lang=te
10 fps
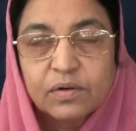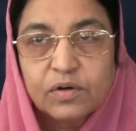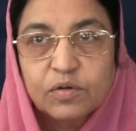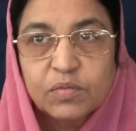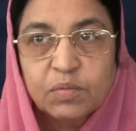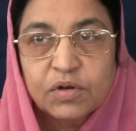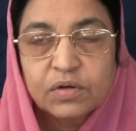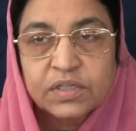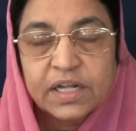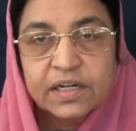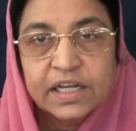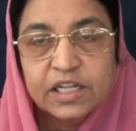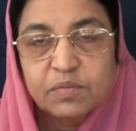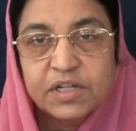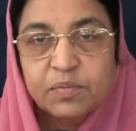కుటుంబంలో తనకు
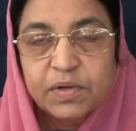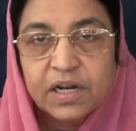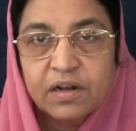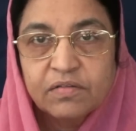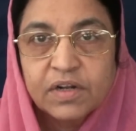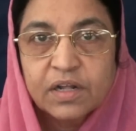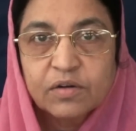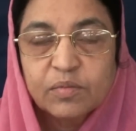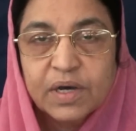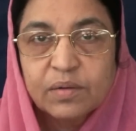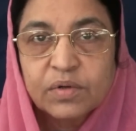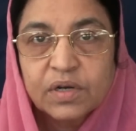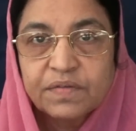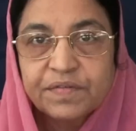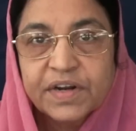ఎంతమంది పిల్లలు ఉన్నారో
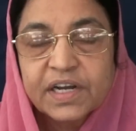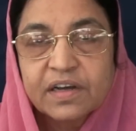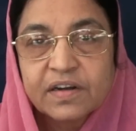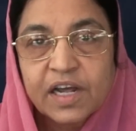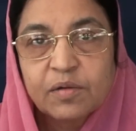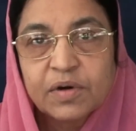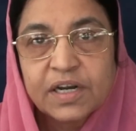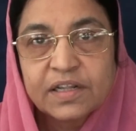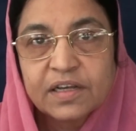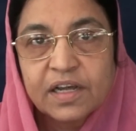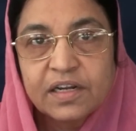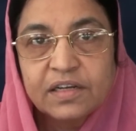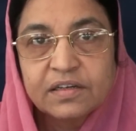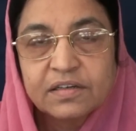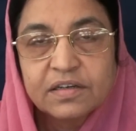బైబిల్లో వివరంగా రాయబడలేదు కానీ